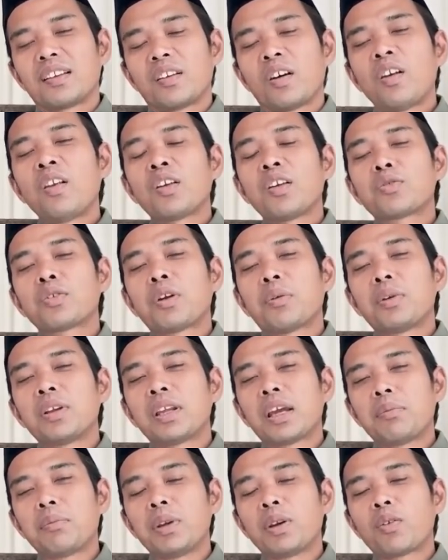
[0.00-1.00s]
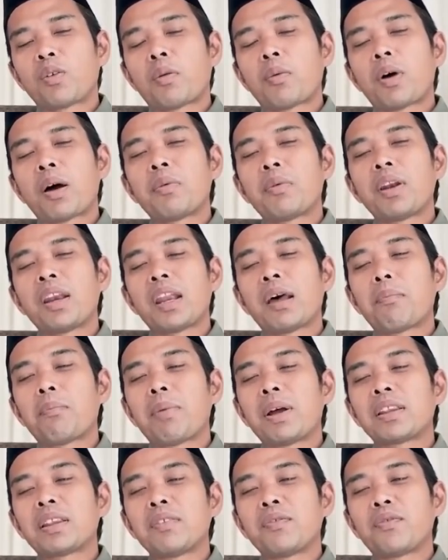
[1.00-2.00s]
Allah sudah menjamin wa ma min
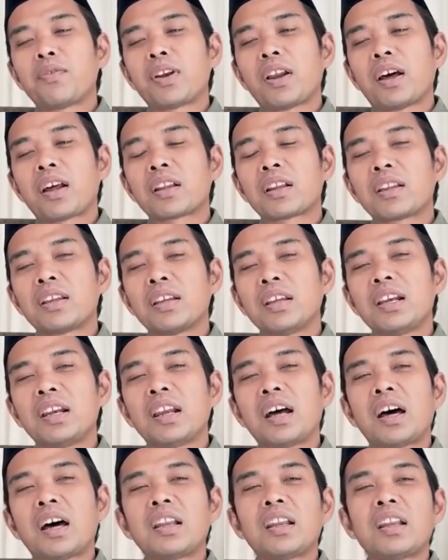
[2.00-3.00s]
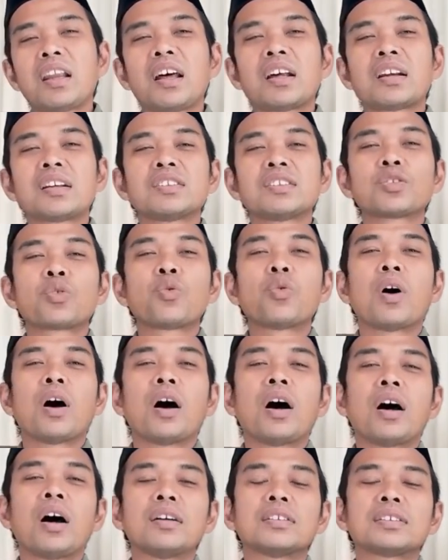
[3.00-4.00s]
dabbatin fil ardi illa Allah
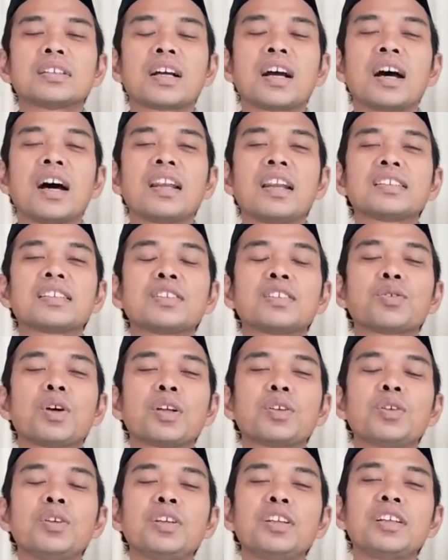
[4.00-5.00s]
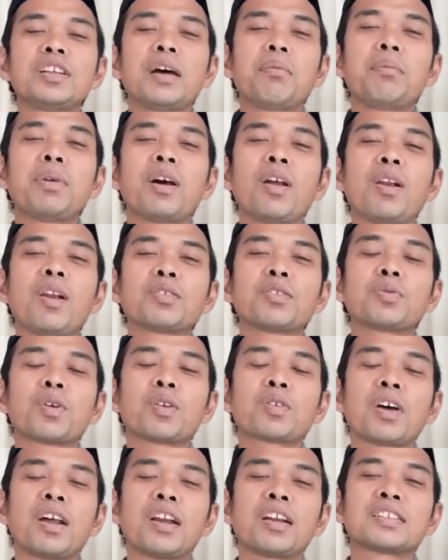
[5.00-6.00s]
rizquha. Segala sesuatu ini dijamin Allah
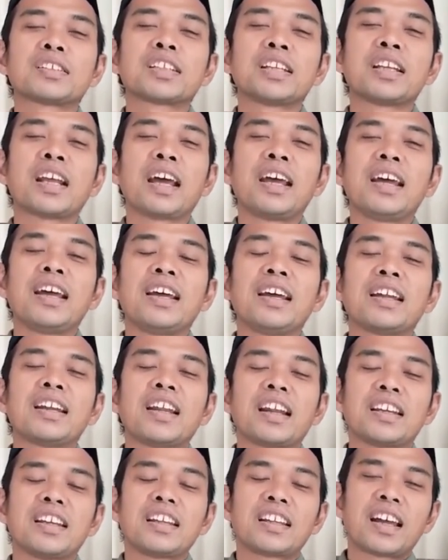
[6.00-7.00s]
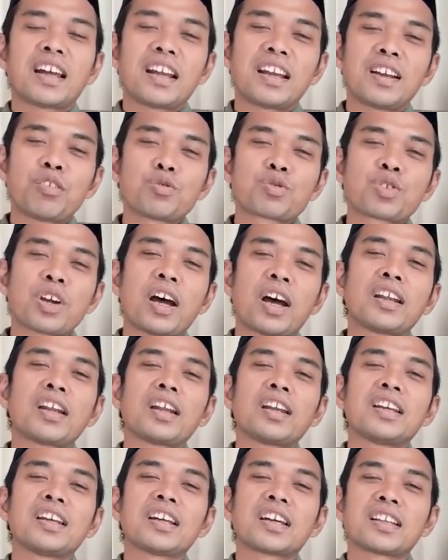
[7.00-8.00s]
SWT rezekinya dan kita ada usaha
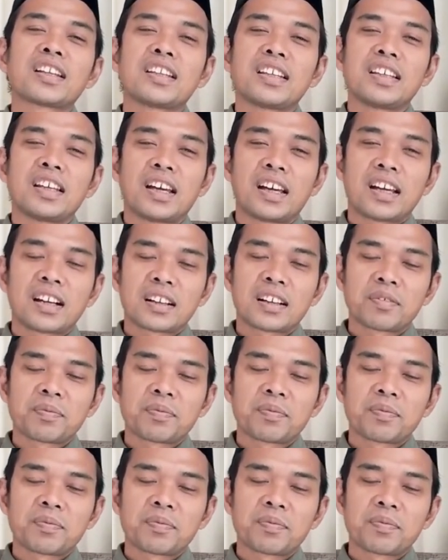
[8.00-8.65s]
dan ikhtiar.